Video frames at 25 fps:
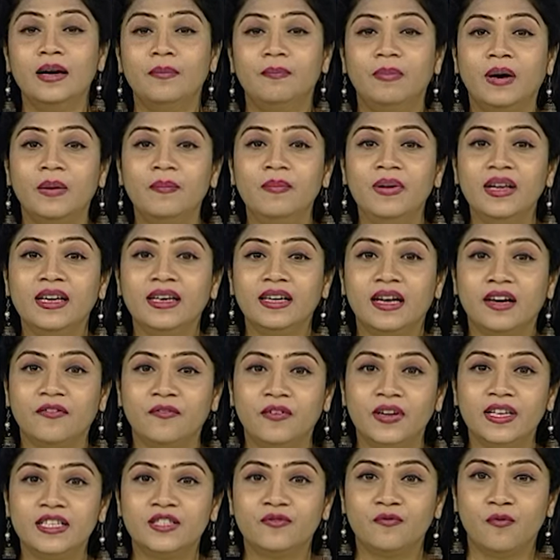పబ్లిక్
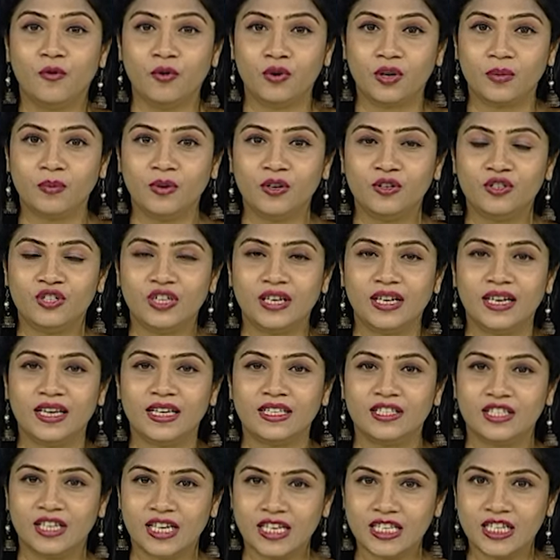అఫైర్స్ ఫోరంలో జరిగిన
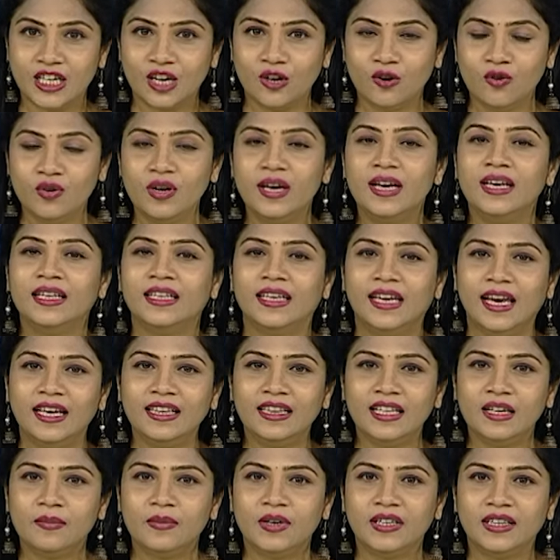చర్చలో
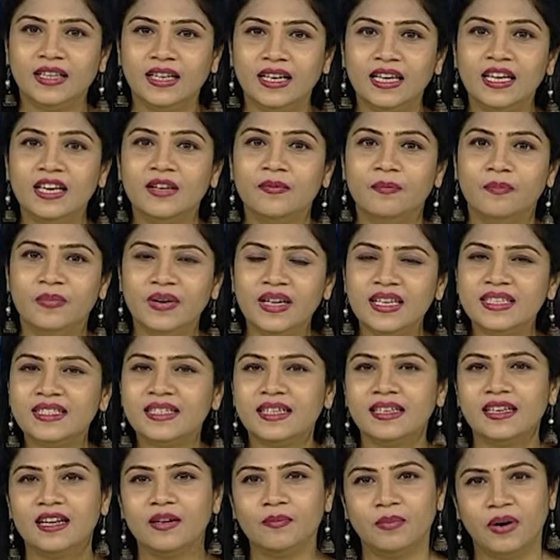కేంద్ర మంత్రి
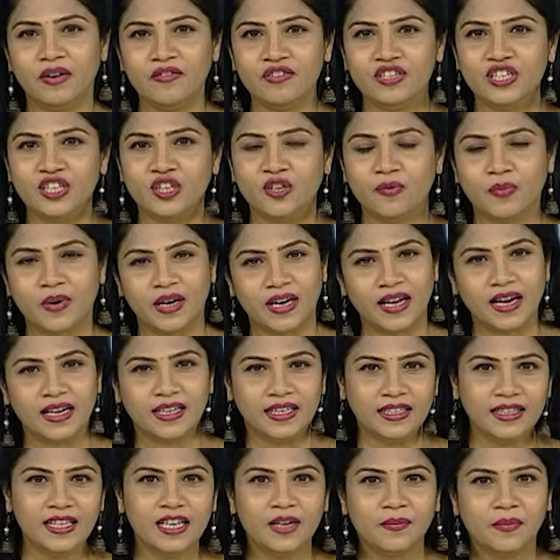బీఎస్ఎన్ఎల్ భవిష్యత్తు ప్రణాళిక
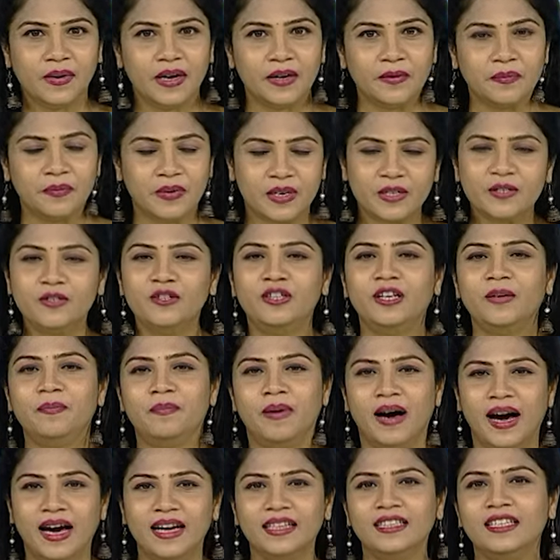తెలిపారు ప్రస్తుతం
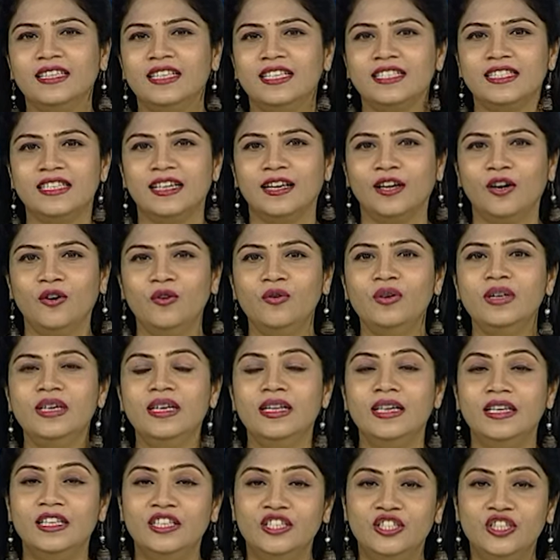భారతదేశంలో
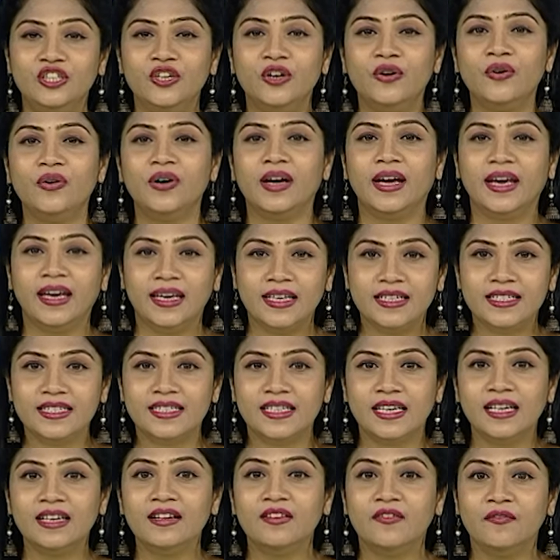జియో
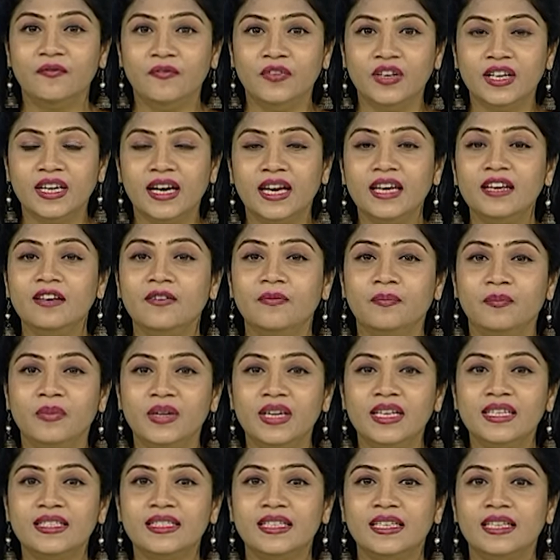ఎయిర్టెల్ విఐ
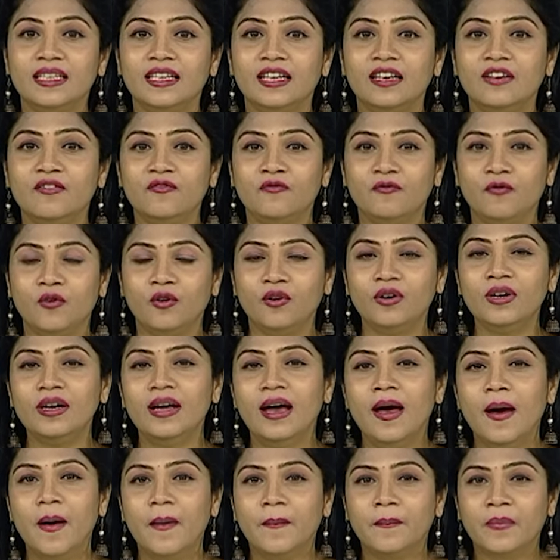బీఎస్ఎన్ఎల్ ఫోర్
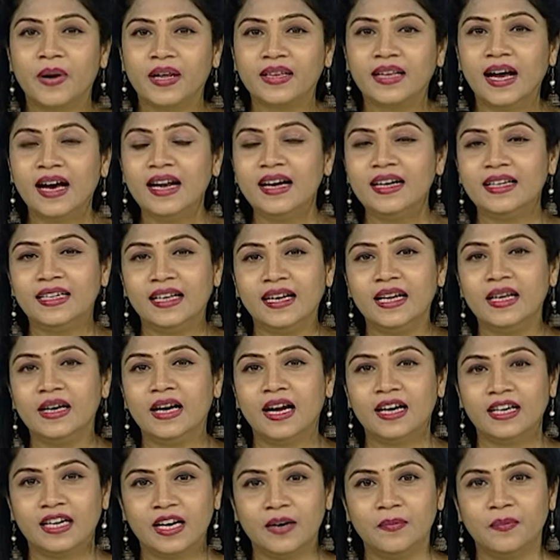ప్రధాన
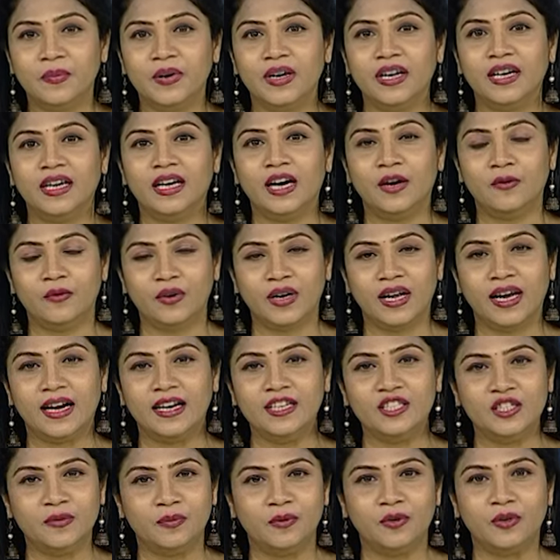టెలికాం కంపెనీలుగా ఉన్నాయని
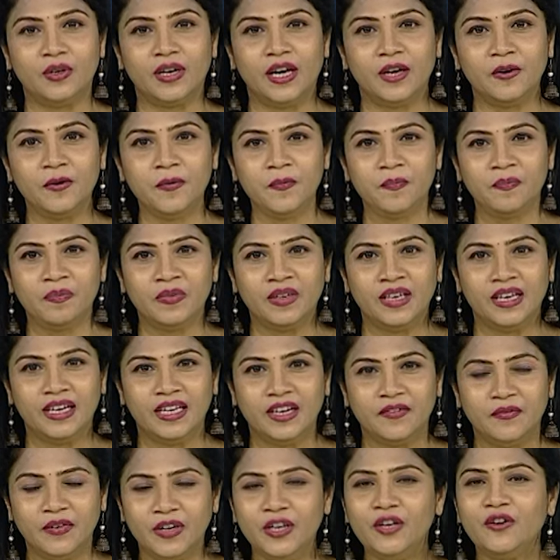చెబుతున్నారు ఇక
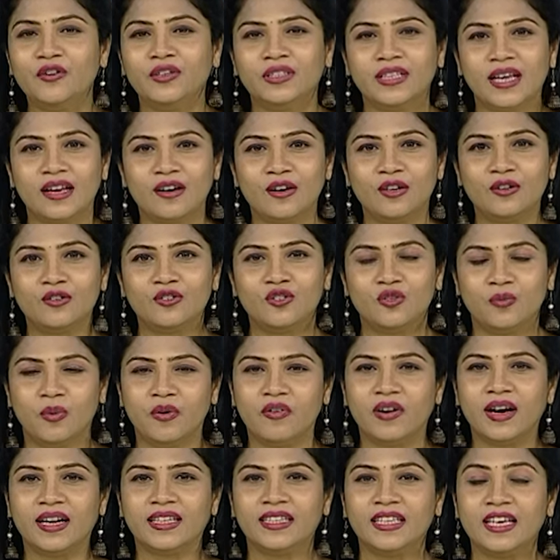వినియోగదారులకు
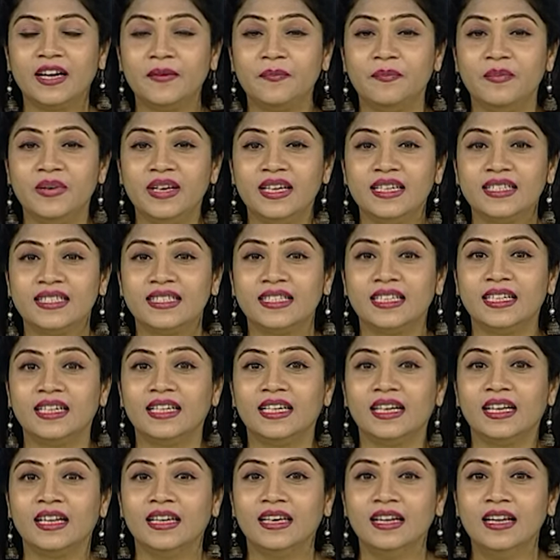శుభవార్త
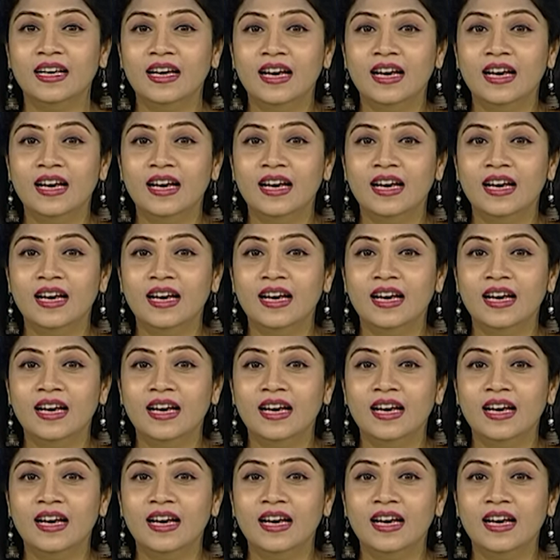బీఎస్ఎన్ఎల్